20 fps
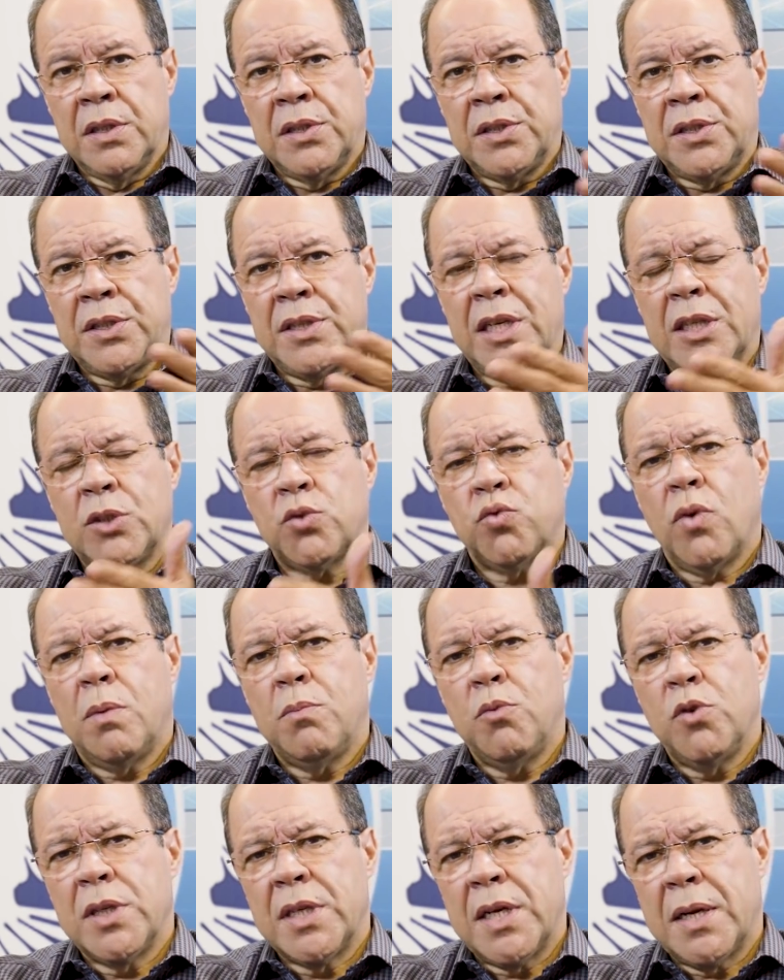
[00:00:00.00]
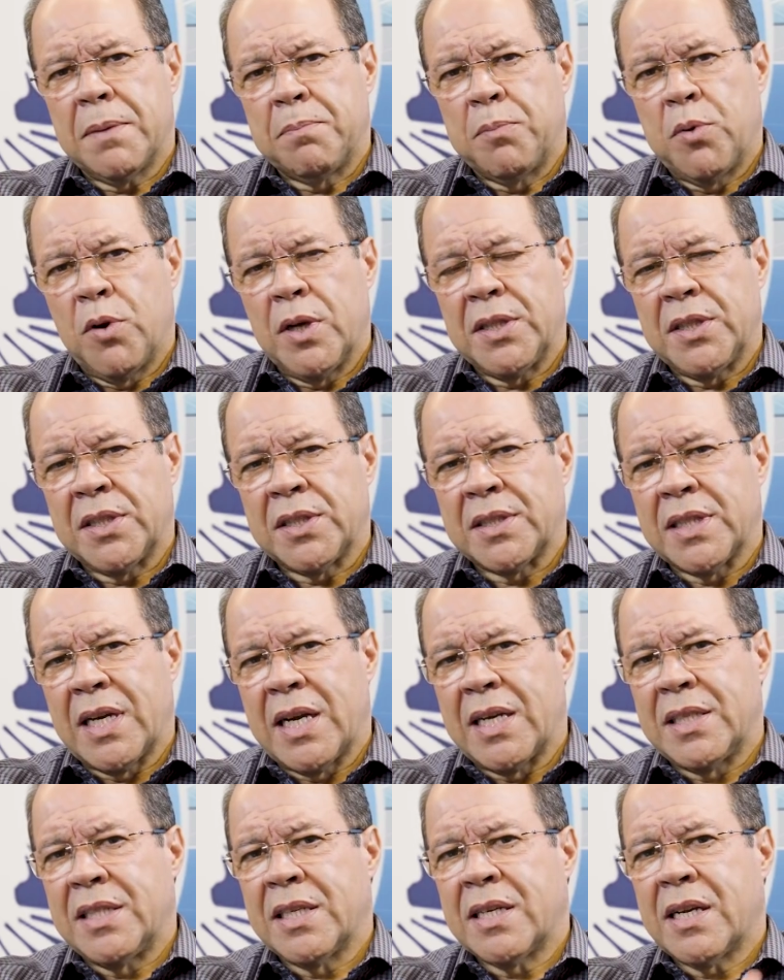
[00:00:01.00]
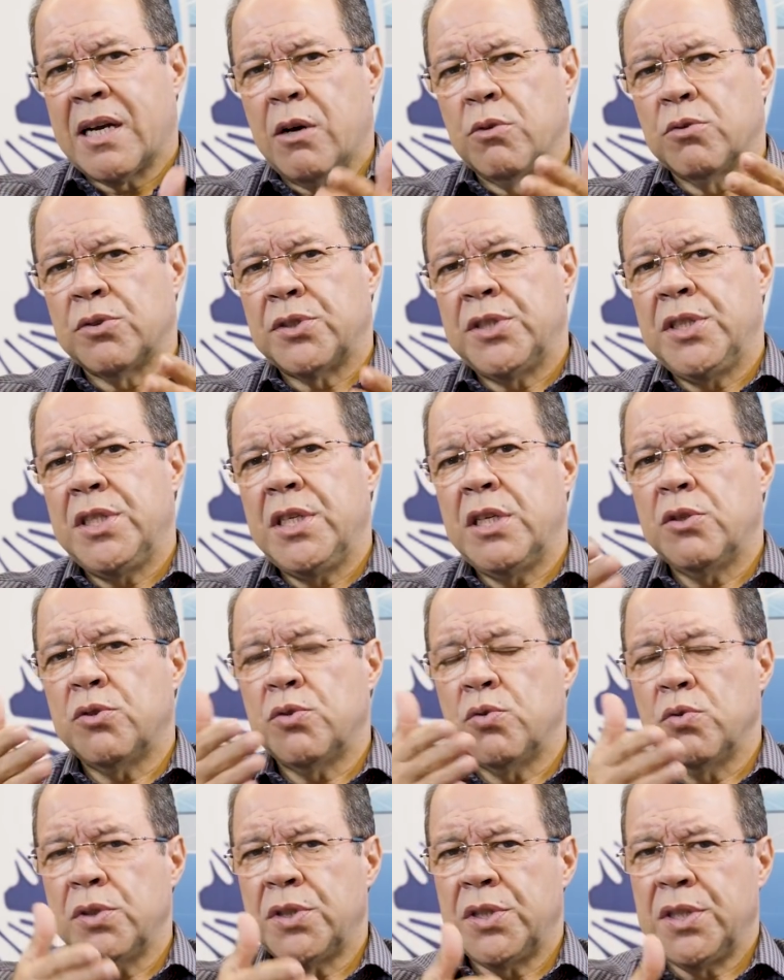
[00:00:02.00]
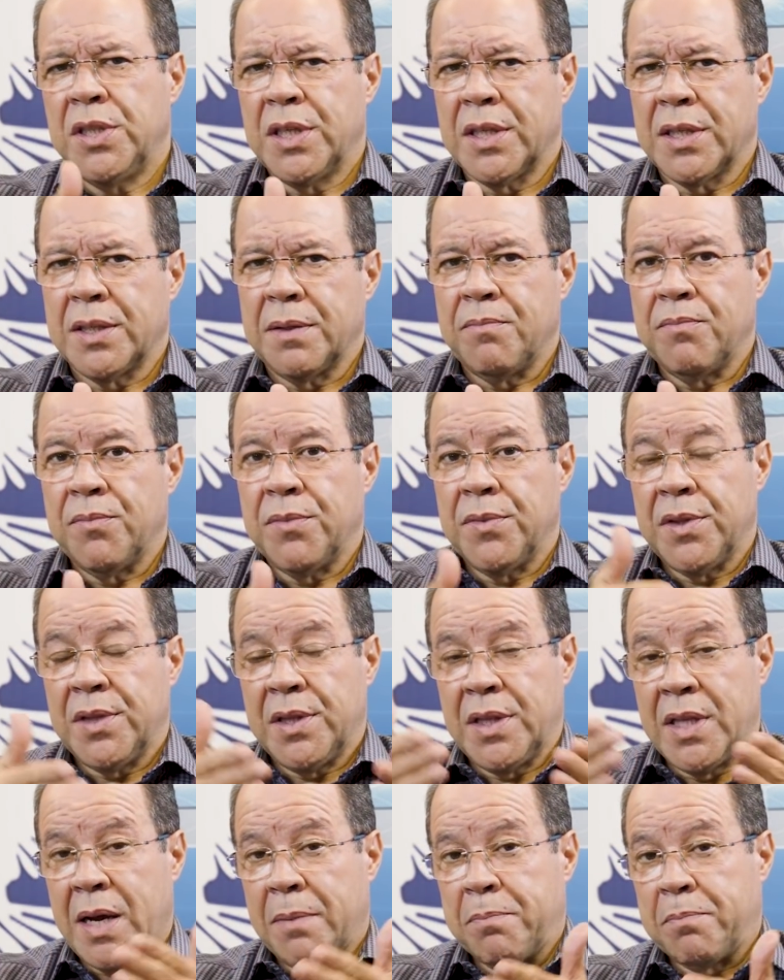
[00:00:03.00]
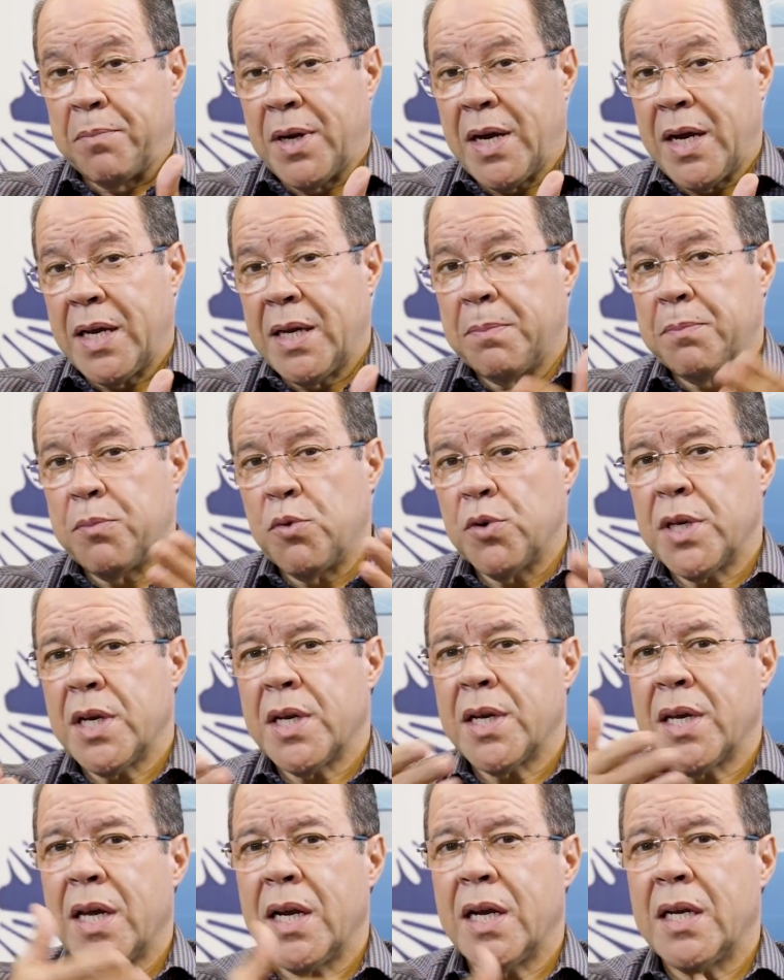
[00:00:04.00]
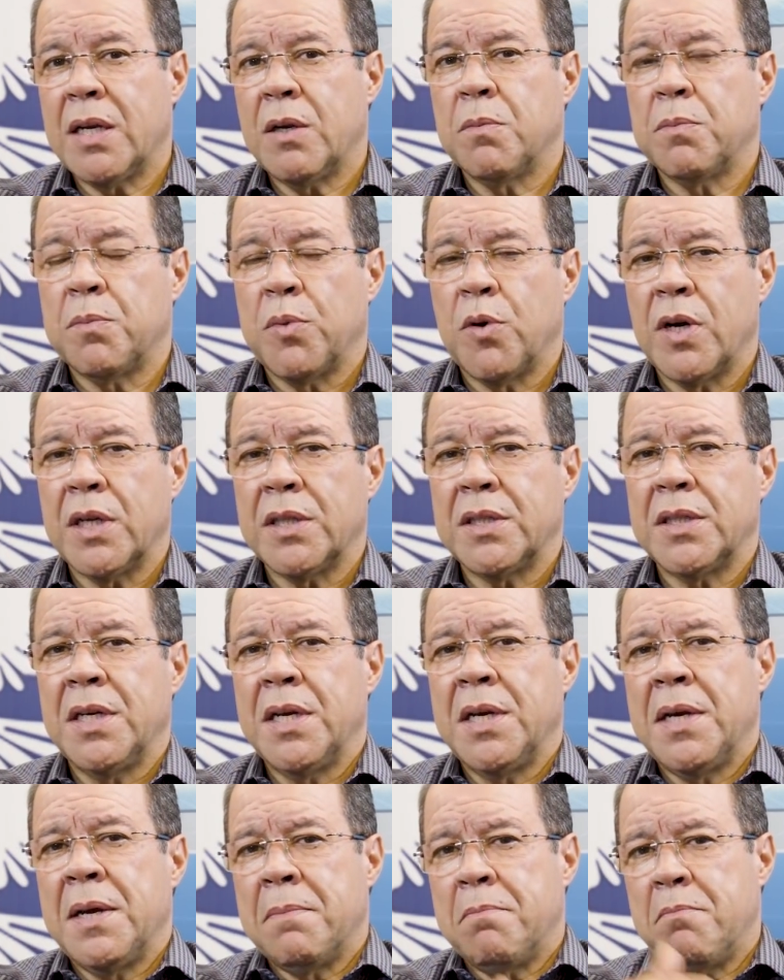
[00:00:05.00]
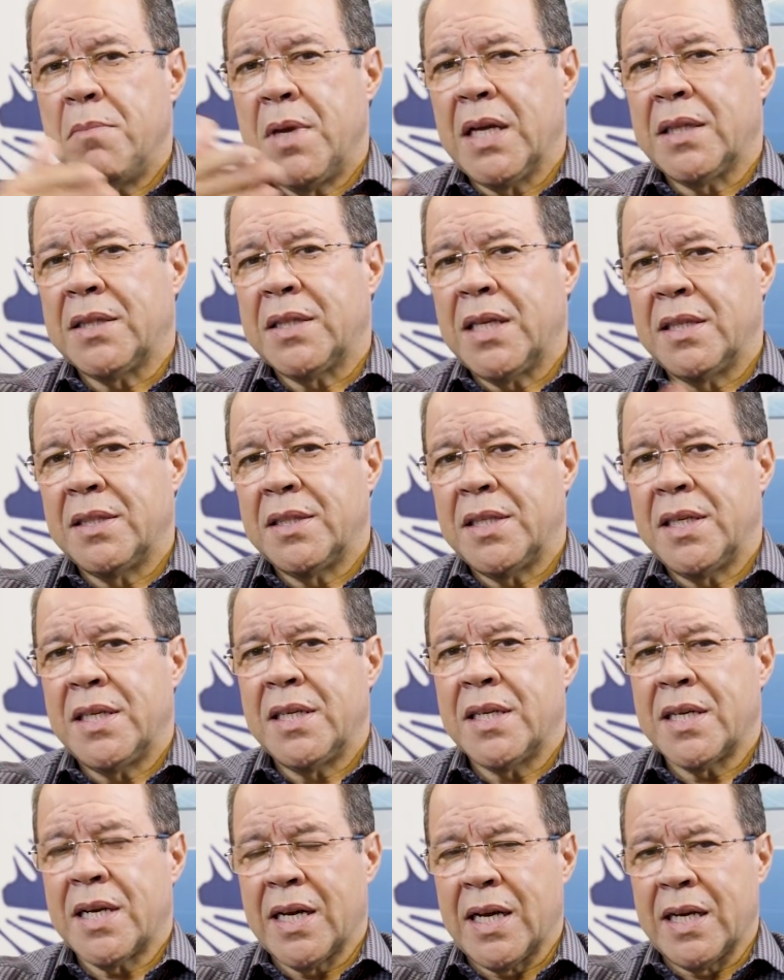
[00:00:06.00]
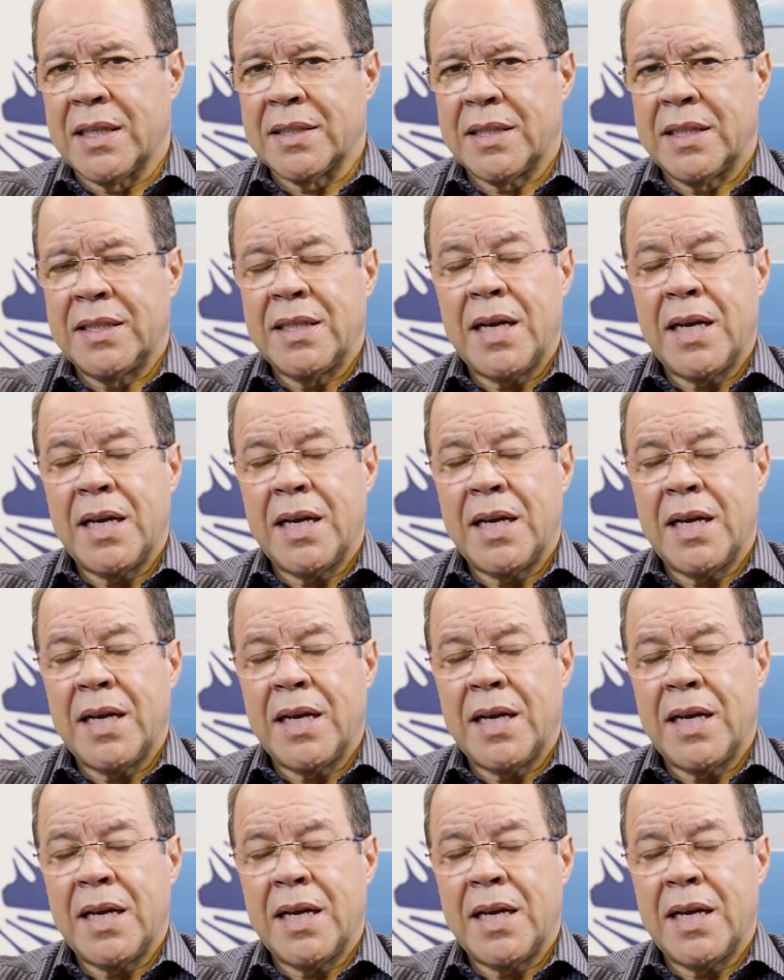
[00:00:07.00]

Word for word: se a sua mulher pode estar de calcinha e sutiã na praia, por que, que ela não pode me atender em casa?